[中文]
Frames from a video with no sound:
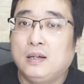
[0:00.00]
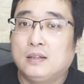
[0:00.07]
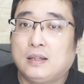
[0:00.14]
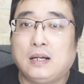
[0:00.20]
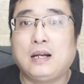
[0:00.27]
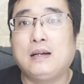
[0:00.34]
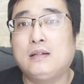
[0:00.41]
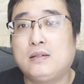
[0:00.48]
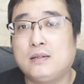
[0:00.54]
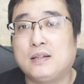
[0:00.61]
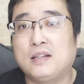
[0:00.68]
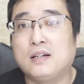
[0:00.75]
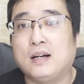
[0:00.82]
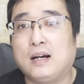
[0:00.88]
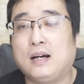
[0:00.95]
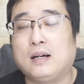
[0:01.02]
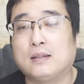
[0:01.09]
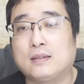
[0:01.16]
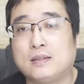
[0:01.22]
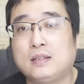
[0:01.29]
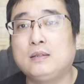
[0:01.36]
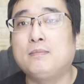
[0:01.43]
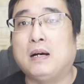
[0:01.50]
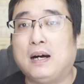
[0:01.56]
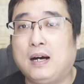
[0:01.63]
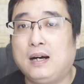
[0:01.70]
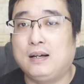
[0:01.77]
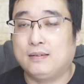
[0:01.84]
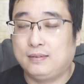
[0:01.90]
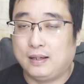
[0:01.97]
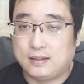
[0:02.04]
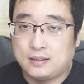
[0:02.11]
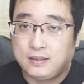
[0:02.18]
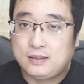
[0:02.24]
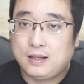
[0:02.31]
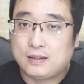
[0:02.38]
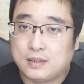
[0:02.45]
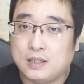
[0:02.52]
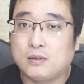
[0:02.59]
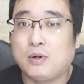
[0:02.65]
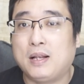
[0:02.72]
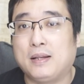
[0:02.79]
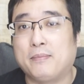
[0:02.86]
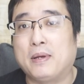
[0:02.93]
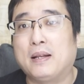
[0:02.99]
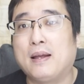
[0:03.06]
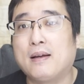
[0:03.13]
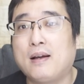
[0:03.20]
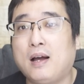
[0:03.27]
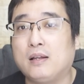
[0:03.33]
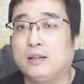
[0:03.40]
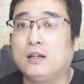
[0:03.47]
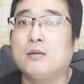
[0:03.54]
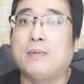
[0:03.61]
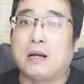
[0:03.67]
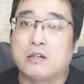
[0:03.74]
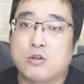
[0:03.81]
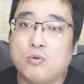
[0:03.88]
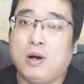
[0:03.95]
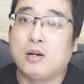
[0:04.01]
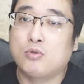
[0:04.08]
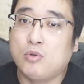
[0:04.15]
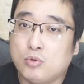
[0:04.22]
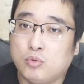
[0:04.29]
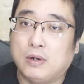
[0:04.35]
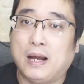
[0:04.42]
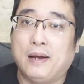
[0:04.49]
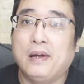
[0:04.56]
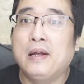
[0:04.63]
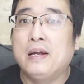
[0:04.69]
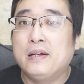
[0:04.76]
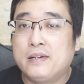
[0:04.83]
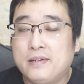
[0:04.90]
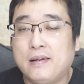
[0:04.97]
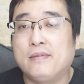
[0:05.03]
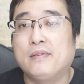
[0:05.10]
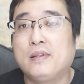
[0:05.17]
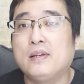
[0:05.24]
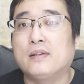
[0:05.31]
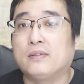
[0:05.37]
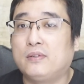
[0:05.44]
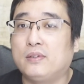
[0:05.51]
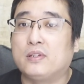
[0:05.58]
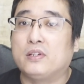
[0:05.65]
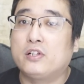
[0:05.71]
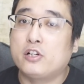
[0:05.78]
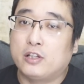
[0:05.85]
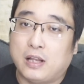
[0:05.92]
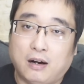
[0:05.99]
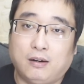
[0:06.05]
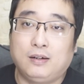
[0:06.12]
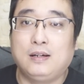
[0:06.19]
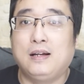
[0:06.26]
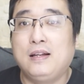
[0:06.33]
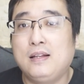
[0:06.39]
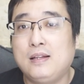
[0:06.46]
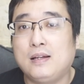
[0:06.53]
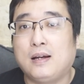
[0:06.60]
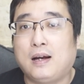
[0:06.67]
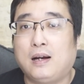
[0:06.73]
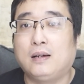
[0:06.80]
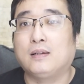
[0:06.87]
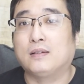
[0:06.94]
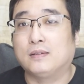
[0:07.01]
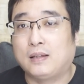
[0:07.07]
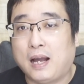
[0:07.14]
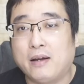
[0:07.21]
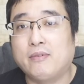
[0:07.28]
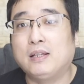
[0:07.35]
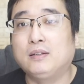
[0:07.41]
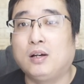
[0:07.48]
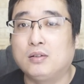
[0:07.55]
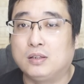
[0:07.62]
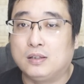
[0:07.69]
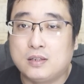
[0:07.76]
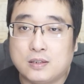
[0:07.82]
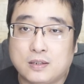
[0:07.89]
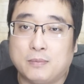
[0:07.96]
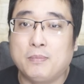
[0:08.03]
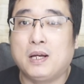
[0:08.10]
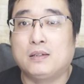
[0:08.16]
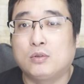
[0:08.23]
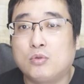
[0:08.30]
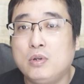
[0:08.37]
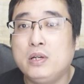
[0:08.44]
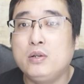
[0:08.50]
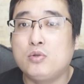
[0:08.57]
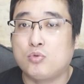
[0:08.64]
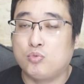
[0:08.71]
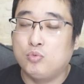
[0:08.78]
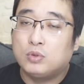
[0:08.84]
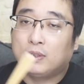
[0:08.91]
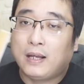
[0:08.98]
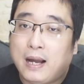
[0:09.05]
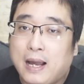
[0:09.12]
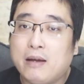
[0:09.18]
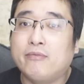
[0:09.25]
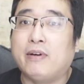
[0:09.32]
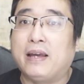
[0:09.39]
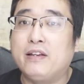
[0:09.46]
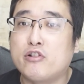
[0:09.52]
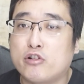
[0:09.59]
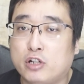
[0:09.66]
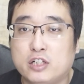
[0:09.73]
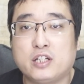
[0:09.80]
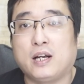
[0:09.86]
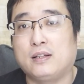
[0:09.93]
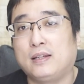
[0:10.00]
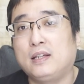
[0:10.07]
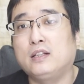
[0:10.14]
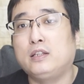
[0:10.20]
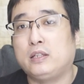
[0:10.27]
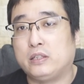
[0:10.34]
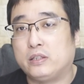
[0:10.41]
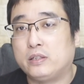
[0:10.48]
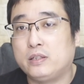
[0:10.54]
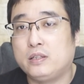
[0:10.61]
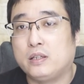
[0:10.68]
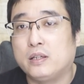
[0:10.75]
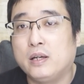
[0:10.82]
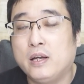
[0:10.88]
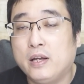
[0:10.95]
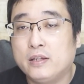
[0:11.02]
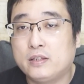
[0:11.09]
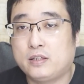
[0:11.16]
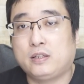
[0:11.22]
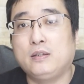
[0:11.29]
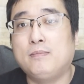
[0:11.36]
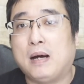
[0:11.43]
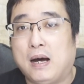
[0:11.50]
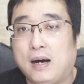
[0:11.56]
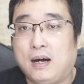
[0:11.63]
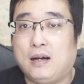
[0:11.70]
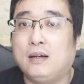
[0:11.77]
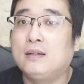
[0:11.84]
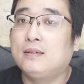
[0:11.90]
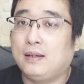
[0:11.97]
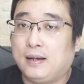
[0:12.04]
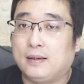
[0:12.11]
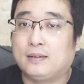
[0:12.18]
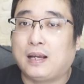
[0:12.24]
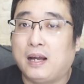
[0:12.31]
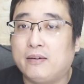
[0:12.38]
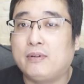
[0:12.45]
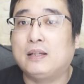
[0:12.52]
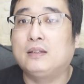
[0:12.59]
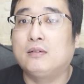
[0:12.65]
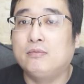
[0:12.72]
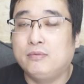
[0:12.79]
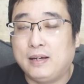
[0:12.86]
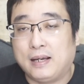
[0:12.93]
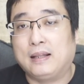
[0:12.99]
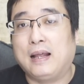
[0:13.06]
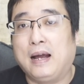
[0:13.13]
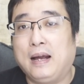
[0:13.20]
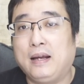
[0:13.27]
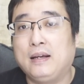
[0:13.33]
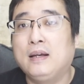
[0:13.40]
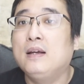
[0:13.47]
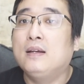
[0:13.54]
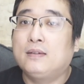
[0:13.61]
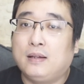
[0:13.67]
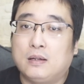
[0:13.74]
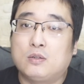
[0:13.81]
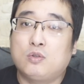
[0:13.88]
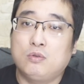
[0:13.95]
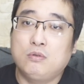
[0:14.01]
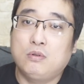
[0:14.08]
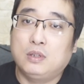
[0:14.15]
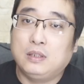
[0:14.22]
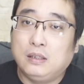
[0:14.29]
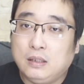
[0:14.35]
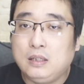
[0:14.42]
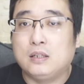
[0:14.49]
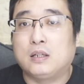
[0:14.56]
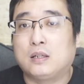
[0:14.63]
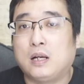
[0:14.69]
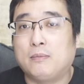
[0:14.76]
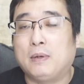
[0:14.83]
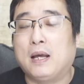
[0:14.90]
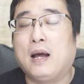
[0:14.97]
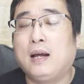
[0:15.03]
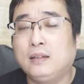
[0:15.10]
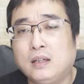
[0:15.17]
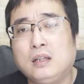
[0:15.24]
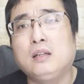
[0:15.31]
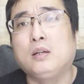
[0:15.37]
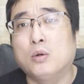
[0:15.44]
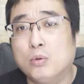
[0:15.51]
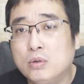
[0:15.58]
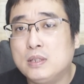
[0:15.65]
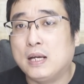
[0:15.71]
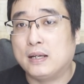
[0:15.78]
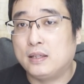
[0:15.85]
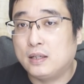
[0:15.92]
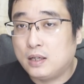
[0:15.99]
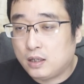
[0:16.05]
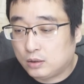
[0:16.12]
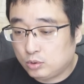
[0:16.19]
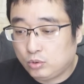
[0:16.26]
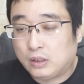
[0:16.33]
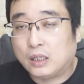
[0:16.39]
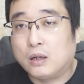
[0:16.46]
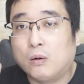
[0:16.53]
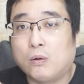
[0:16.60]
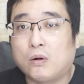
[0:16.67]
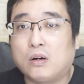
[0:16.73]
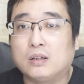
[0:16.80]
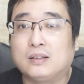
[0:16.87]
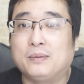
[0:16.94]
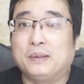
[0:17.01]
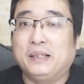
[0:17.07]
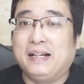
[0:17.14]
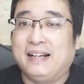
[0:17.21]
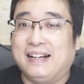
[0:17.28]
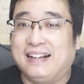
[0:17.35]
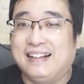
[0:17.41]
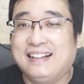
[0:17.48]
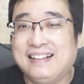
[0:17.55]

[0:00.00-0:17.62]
他还是一个啊，起码在现阶段里边来看，能够把实话说出来，认定自己是哪儿人，而且台湾到底是什么样的归属，他还维持了这样的一个体系，起码在台湾的未来，在中国的历史上面还能留下一个对勾，对不对？